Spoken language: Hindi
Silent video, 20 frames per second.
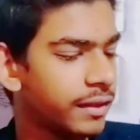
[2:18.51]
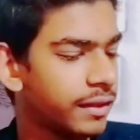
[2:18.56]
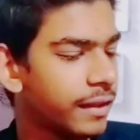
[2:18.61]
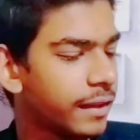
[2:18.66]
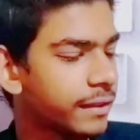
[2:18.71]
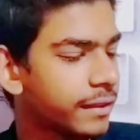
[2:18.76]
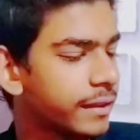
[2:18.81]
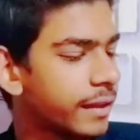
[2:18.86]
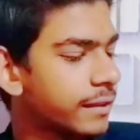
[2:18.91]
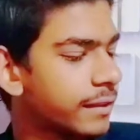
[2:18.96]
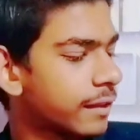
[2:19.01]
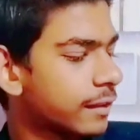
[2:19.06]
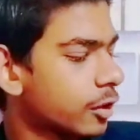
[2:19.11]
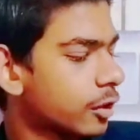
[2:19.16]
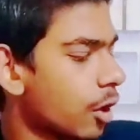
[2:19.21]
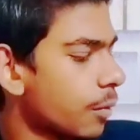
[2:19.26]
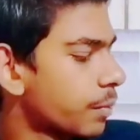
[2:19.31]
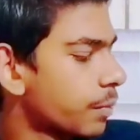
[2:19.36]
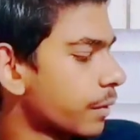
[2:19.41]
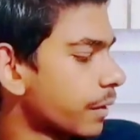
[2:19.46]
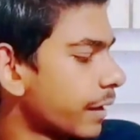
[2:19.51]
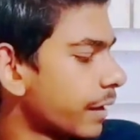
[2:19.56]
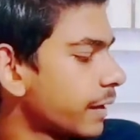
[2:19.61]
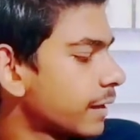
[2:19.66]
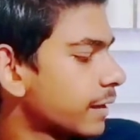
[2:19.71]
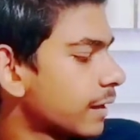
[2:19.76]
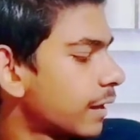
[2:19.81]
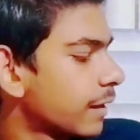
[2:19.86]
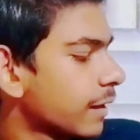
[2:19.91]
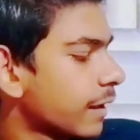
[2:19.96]
ये देख सकते हो आप
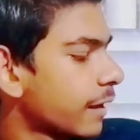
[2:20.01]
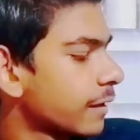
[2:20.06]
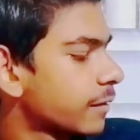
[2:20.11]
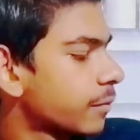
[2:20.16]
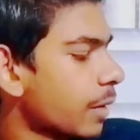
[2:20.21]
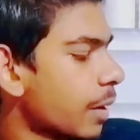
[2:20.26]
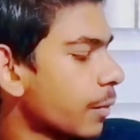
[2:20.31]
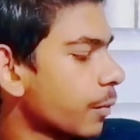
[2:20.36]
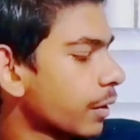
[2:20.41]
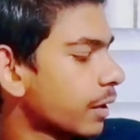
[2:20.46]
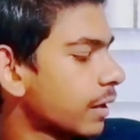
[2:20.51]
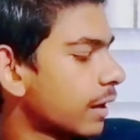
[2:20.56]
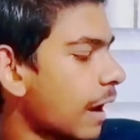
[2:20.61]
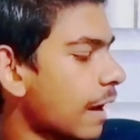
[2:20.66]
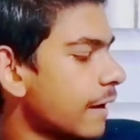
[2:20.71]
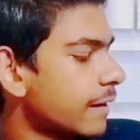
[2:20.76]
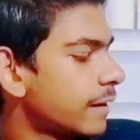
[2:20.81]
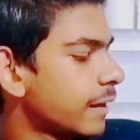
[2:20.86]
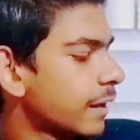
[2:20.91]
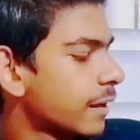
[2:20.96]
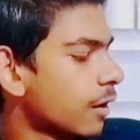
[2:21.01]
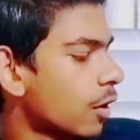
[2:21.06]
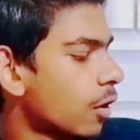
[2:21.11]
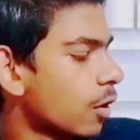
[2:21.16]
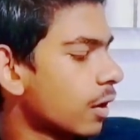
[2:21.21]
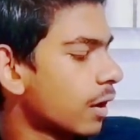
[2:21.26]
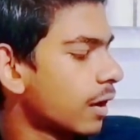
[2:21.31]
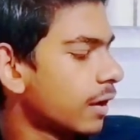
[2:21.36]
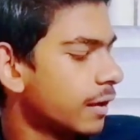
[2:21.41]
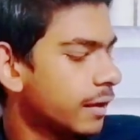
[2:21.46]
रेड कलर का इसमें आपको एक लाइट दिख रहा
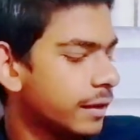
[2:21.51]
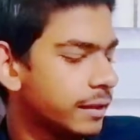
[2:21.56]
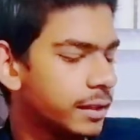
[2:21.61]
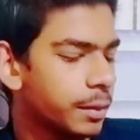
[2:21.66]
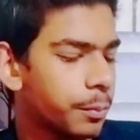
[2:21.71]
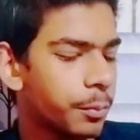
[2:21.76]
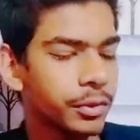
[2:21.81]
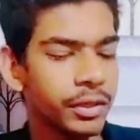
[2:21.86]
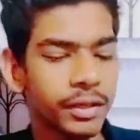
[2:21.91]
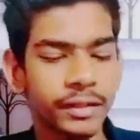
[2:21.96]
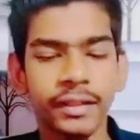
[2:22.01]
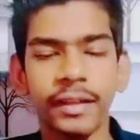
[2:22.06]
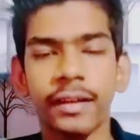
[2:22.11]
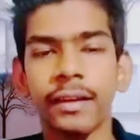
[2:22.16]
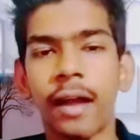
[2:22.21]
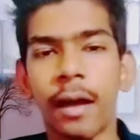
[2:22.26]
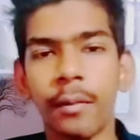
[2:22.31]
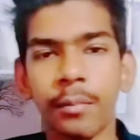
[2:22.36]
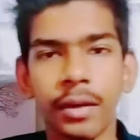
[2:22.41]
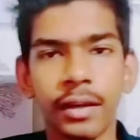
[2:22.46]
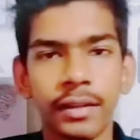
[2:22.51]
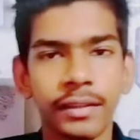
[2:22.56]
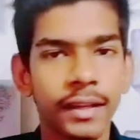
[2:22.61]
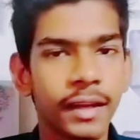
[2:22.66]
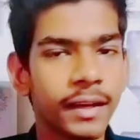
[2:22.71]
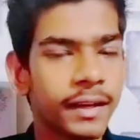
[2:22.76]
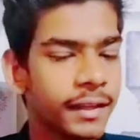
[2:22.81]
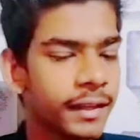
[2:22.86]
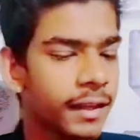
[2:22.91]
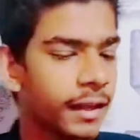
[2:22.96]
होगा ये प्रोजेक्टर काम करता
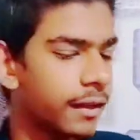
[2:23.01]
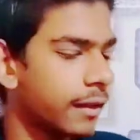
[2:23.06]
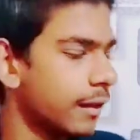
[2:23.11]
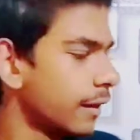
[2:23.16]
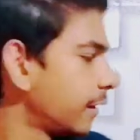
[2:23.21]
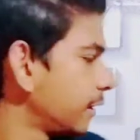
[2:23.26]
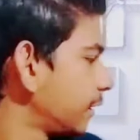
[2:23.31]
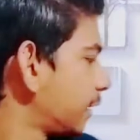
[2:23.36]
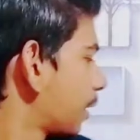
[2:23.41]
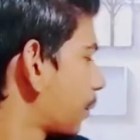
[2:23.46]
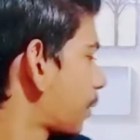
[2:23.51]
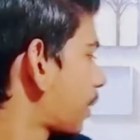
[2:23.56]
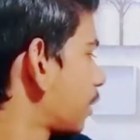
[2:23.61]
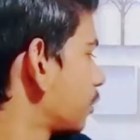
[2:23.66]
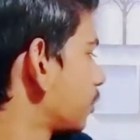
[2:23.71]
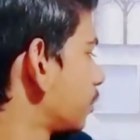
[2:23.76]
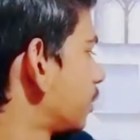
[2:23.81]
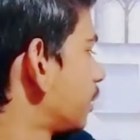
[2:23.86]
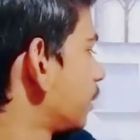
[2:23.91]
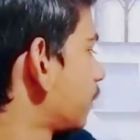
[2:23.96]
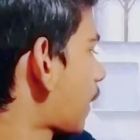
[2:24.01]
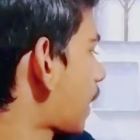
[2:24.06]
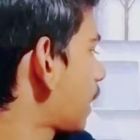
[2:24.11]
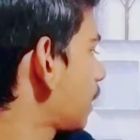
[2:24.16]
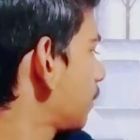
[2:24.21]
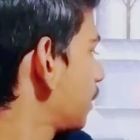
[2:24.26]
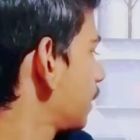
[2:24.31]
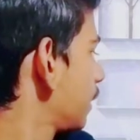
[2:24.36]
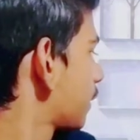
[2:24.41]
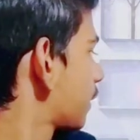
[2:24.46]
है ठीक है ये हमारा जो
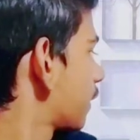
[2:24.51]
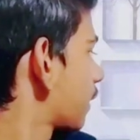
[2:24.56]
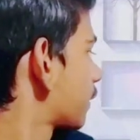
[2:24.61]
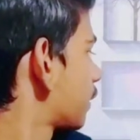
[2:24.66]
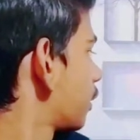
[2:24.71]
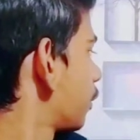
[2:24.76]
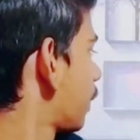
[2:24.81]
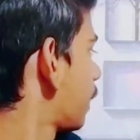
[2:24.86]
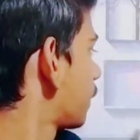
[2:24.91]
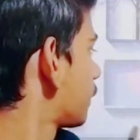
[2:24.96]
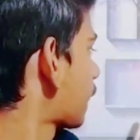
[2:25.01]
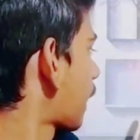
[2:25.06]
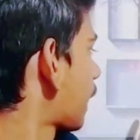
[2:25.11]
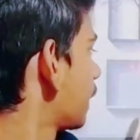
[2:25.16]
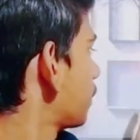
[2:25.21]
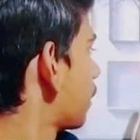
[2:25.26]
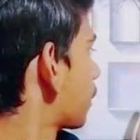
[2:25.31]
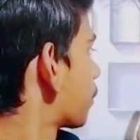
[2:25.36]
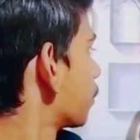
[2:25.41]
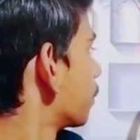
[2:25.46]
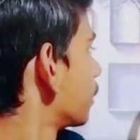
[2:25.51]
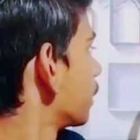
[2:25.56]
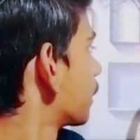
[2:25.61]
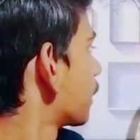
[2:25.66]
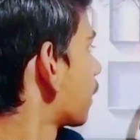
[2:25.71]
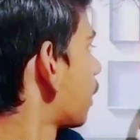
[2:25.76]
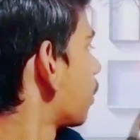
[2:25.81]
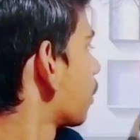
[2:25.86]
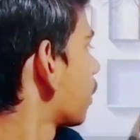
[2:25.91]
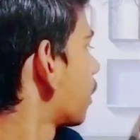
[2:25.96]
दीवार में देख सकते हो यहाँ टाइम आपको
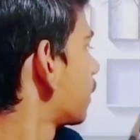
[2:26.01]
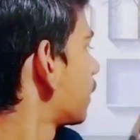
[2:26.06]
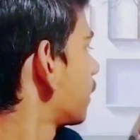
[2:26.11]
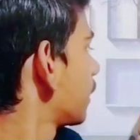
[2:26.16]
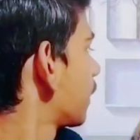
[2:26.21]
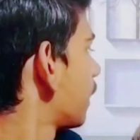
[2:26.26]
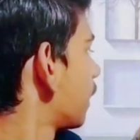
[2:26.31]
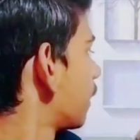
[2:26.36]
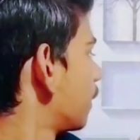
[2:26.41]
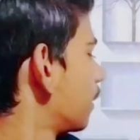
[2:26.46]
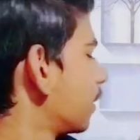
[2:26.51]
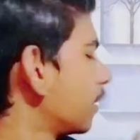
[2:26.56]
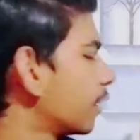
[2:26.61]
दिख रहा होगा ठीक है